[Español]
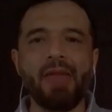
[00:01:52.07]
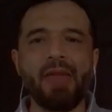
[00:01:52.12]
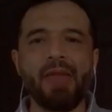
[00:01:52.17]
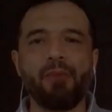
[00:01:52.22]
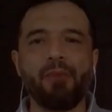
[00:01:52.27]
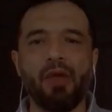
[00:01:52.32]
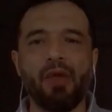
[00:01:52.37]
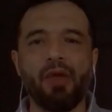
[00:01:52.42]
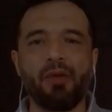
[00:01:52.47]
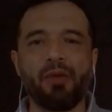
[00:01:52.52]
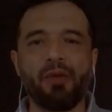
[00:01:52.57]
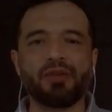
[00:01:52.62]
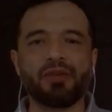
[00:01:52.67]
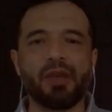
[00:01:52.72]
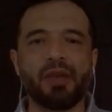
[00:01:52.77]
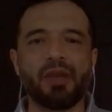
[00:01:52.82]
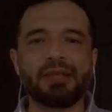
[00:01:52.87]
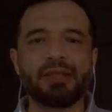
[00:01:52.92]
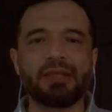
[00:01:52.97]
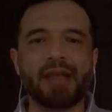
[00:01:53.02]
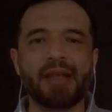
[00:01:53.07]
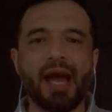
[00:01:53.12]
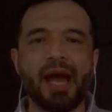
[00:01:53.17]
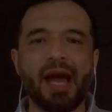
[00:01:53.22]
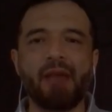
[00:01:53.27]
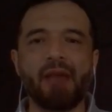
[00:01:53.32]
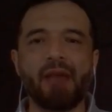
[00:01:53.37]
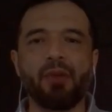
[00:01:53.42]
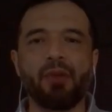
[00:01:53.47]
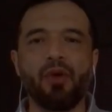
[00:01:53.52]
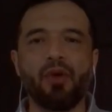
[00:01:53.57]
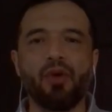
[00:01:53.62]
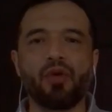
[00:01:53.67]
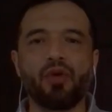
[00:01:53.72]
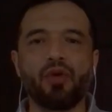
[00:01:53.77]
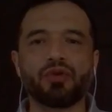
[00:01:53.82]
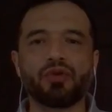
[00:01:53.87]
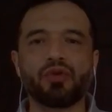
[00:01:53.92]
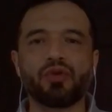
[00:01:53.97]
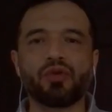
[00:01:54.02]
Puedo visualizar, puedo
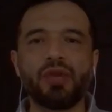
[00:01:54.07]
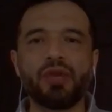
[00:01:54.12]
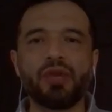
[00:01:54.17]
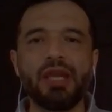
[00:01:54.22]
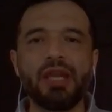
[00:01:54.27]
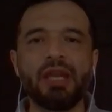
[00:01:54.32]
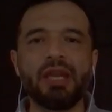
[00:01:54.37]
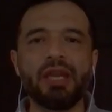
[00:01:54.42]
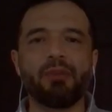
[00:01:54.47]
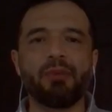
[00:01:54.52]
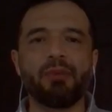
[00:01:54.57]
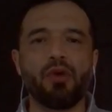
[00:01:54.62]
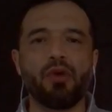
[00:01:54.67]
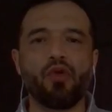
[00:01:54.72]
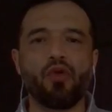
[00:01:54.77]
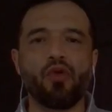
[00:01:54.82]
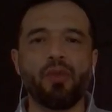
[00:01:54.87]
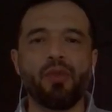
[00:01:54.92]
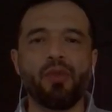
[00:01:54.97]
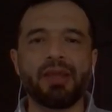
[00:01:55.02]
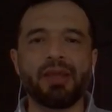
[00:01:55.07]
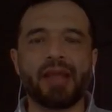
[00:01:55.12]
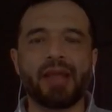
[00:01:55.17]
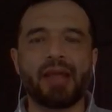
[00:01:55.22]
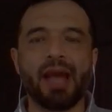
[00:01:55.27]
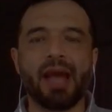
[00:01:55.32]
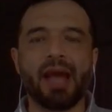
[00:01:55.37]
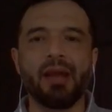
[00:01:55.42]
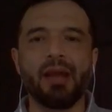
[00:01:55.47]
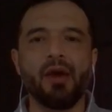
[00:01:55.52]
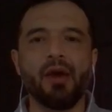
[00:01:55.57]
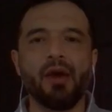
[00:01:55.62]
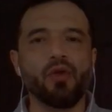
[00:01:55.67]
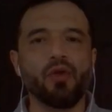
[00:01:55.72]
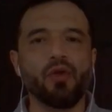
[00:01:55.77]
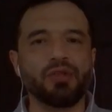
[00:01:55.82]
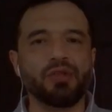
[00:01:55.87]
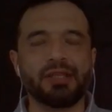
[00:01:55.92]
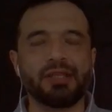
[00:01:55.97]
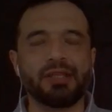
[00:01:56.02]
construir, puedo documentar un
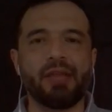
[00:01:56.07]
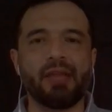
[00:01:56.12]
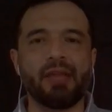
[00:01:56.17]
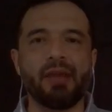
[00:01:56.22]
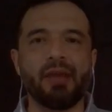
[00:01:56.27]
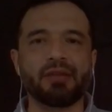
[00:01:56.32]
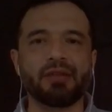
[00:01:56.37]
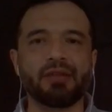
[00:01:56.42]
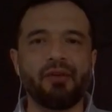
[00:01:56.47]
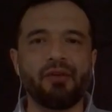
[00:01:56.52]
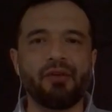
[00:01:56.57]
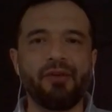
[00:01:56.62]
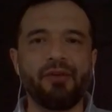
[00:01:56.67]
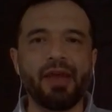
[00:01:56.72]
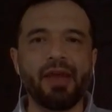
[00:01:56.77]
sistema de software